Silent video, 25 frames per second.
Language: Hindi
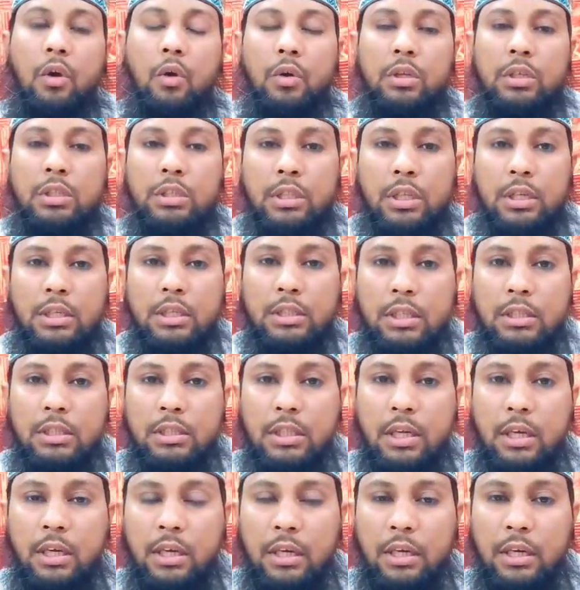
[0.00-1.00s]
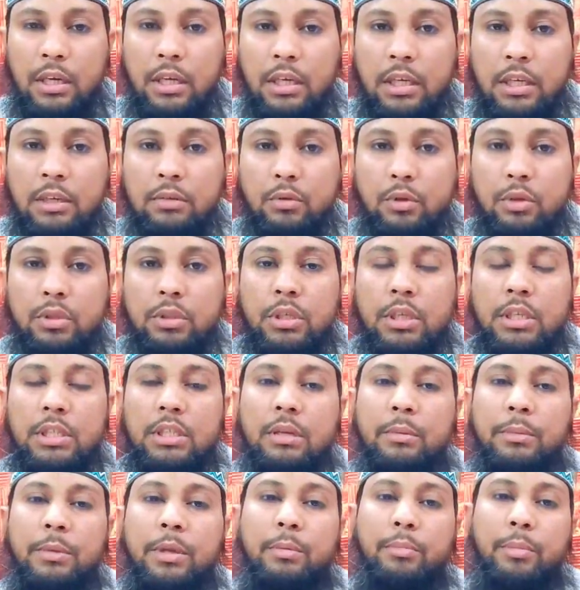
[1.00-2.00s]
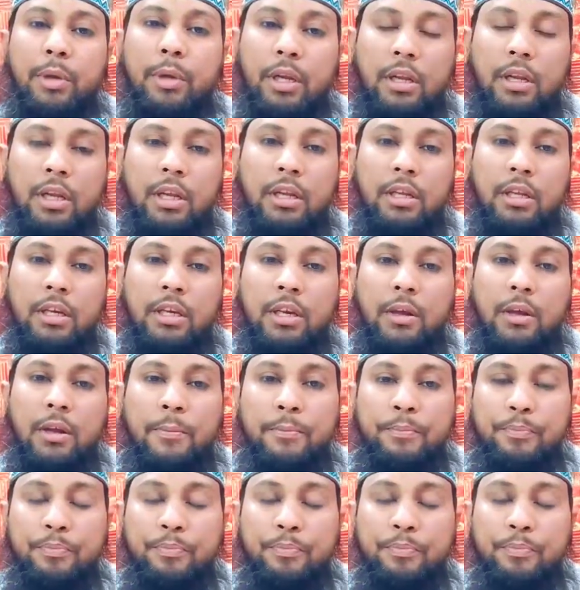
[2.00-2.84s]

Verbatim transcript: और इस तरह सजदा करना कि वो सर ज़मीन पर ना लगे